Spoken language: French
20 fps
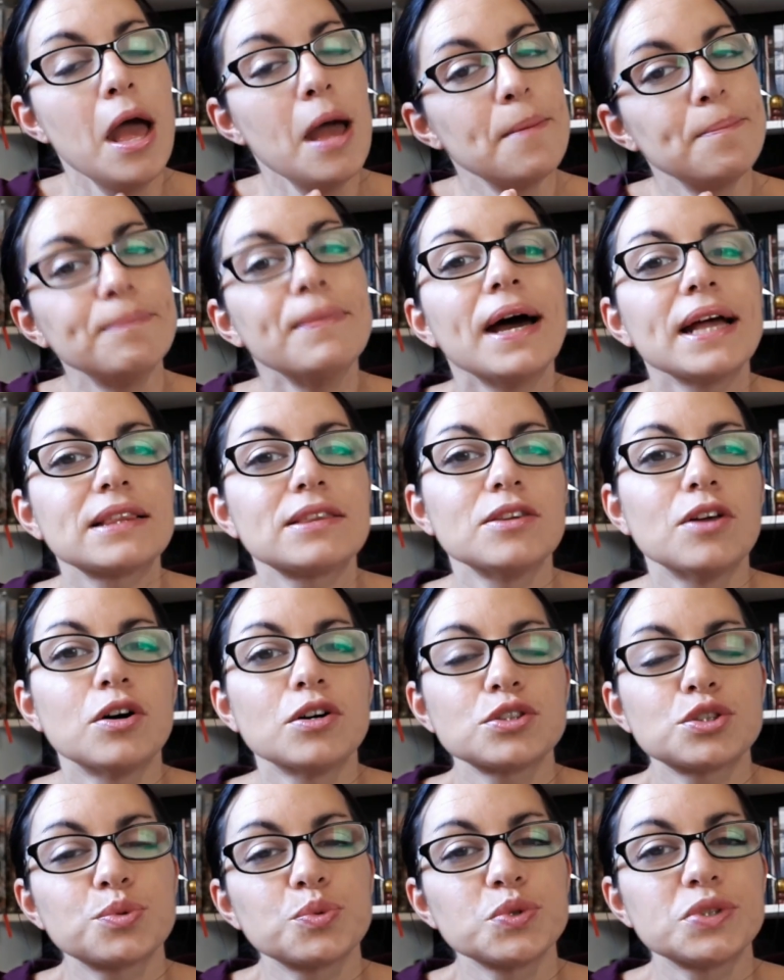Maintenant,
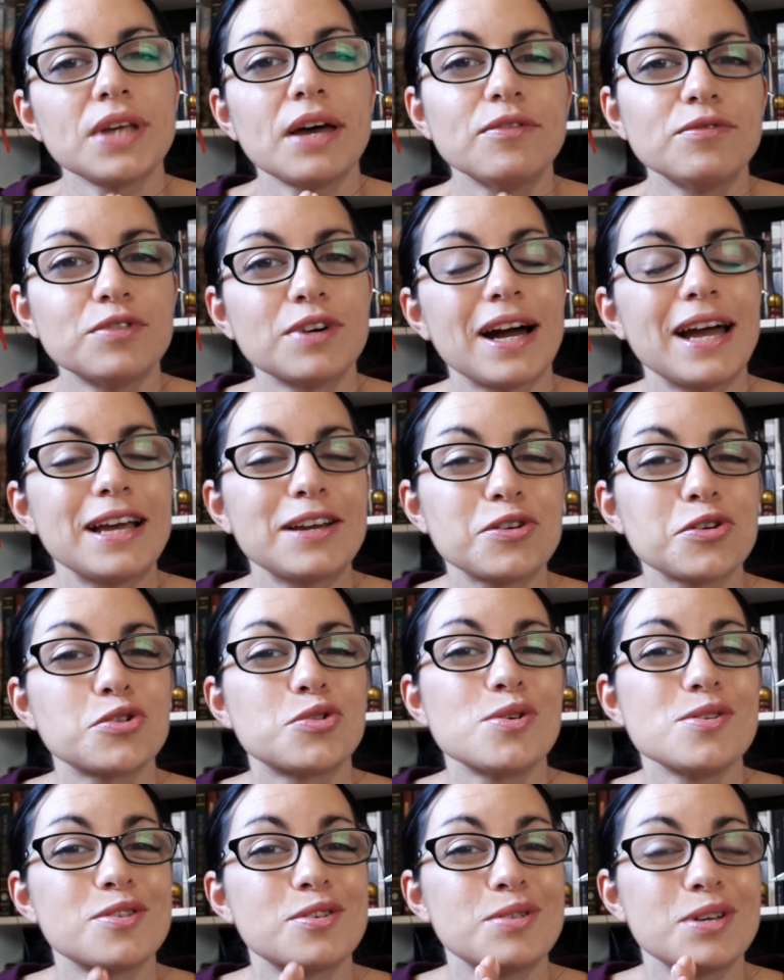je vous avouerai que
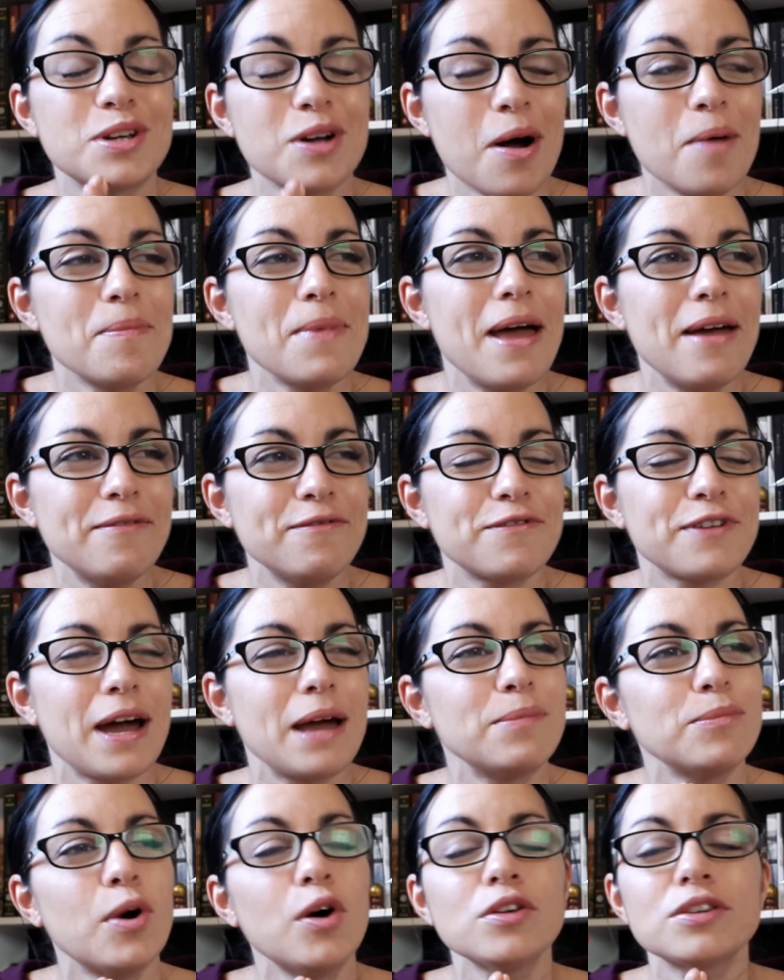je suis quand même
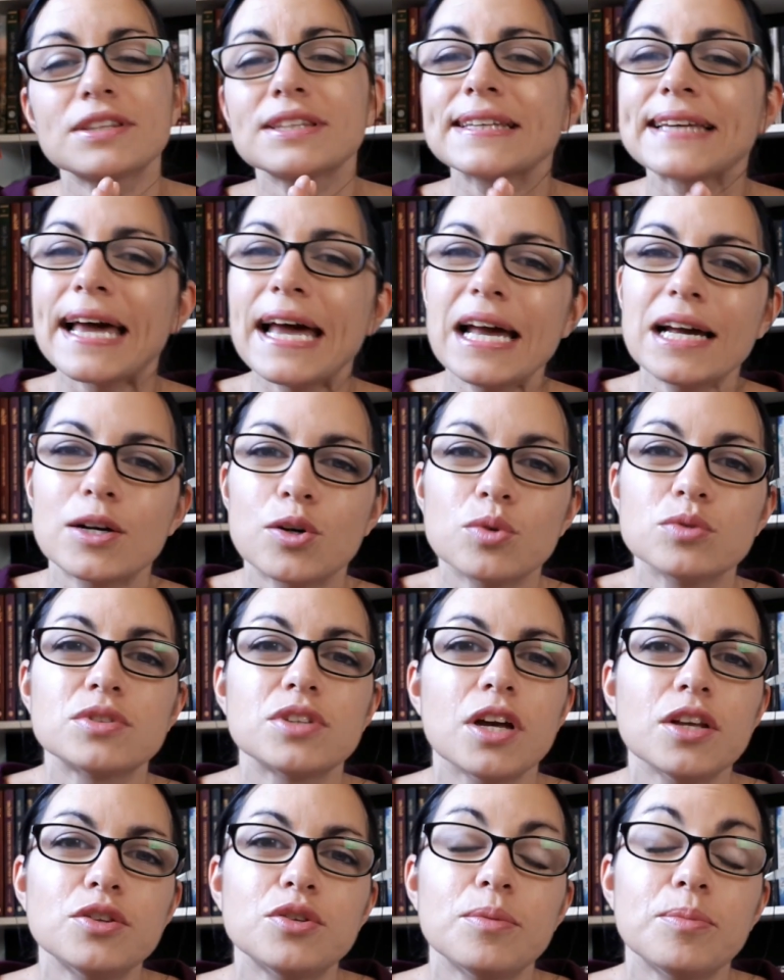vraiment très
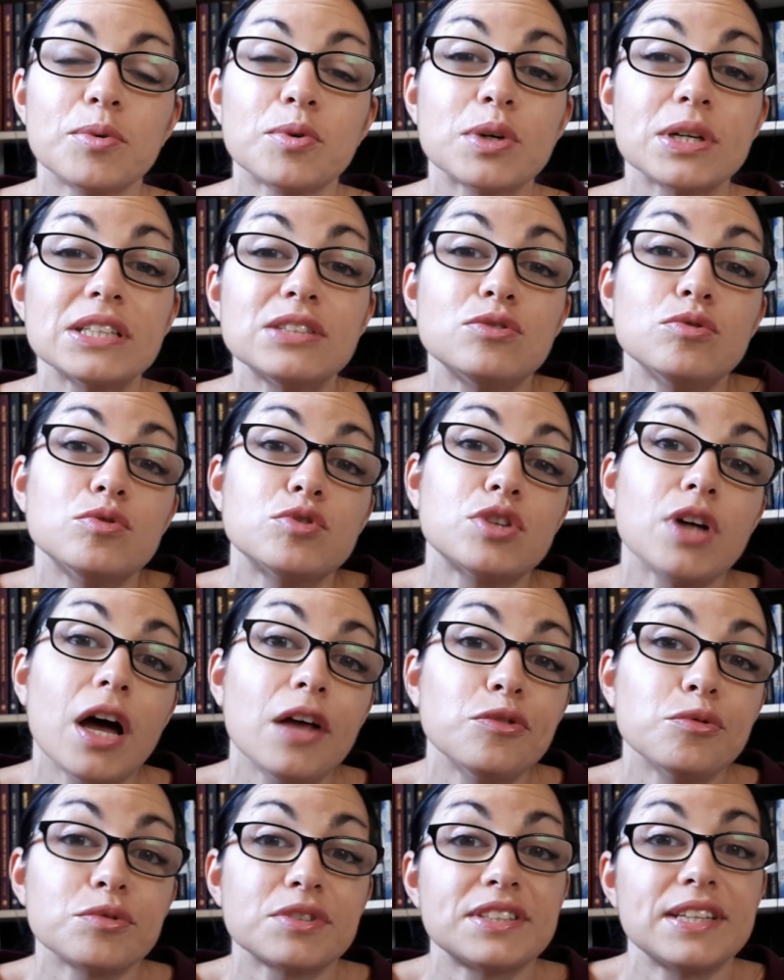contente de mon résultat.
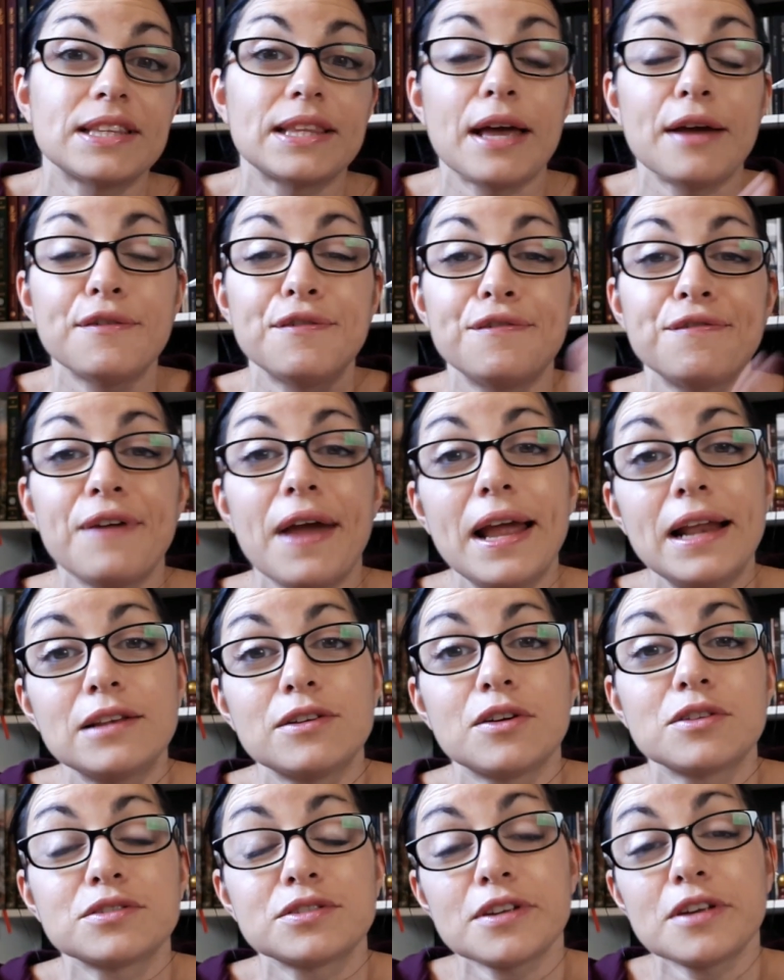Donc c'est un fail
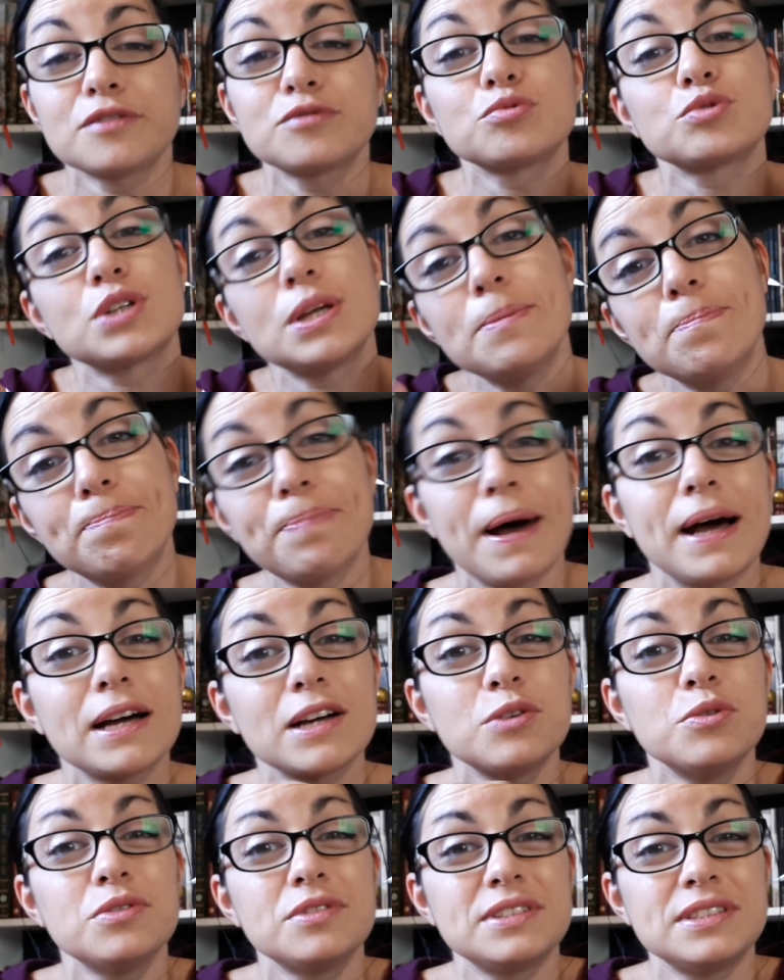dans le sens où j'ai pas
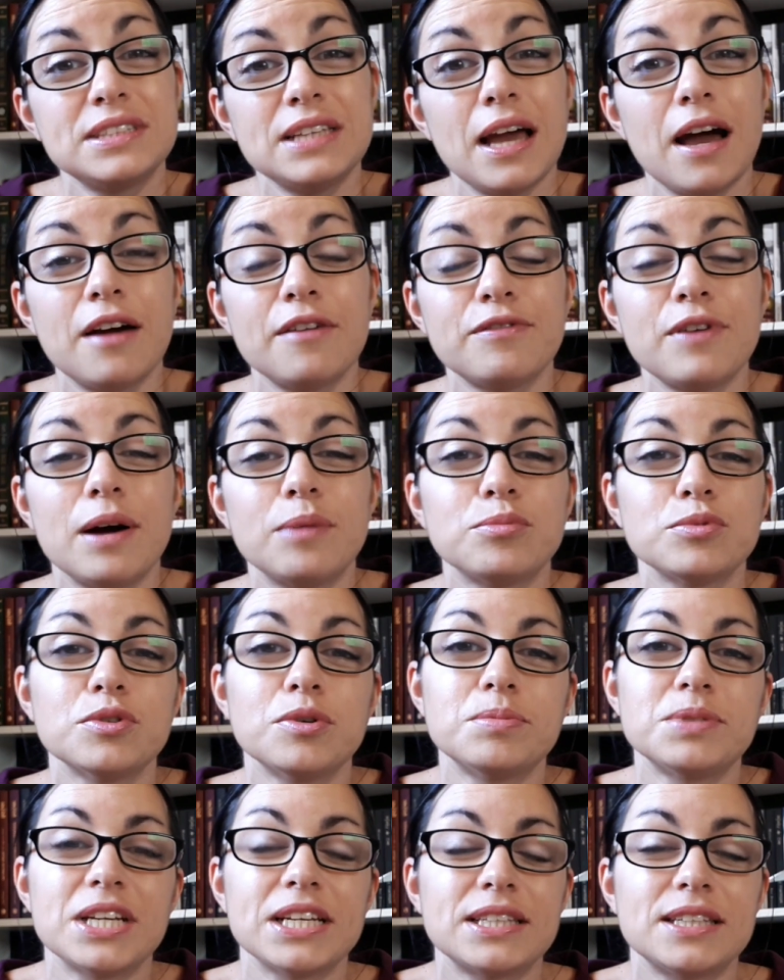réussi à avoir mon
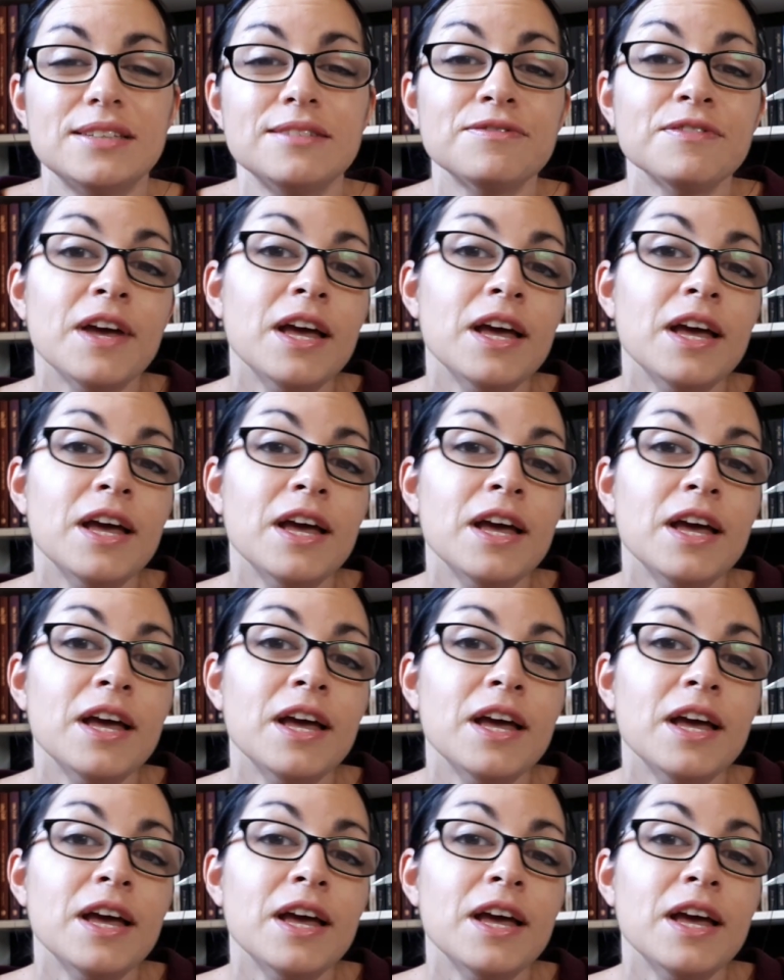objectif,